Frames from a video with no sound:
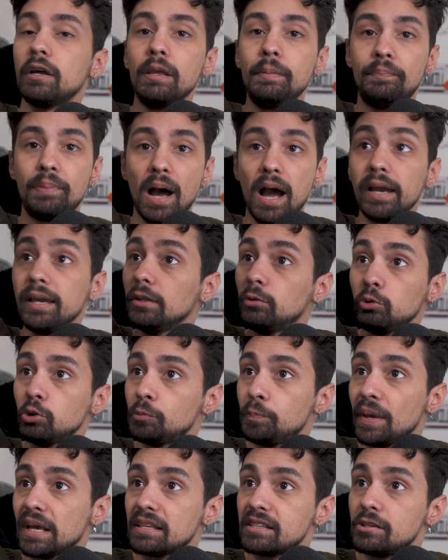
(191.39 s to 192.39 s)
il part, il
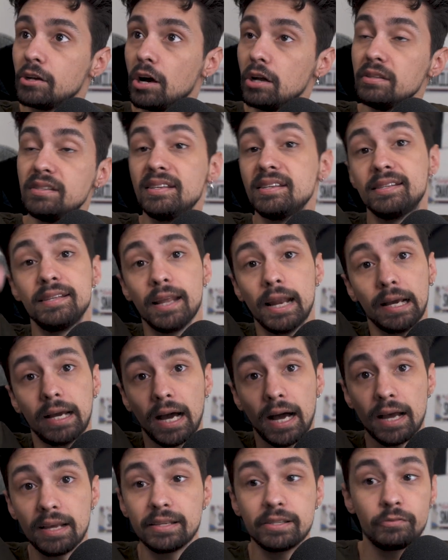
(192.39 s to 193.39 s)
touche personne, si ce n'est la
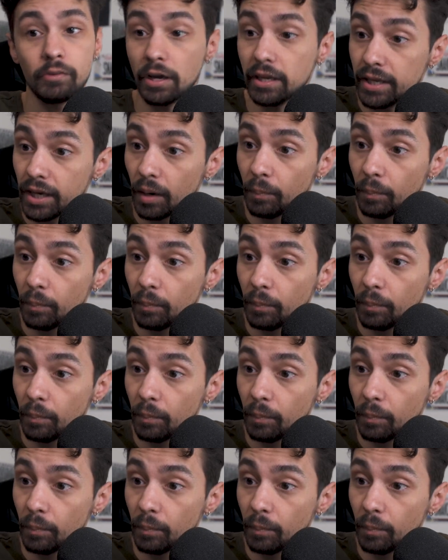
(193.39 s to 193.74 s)
grâce, tu vois, il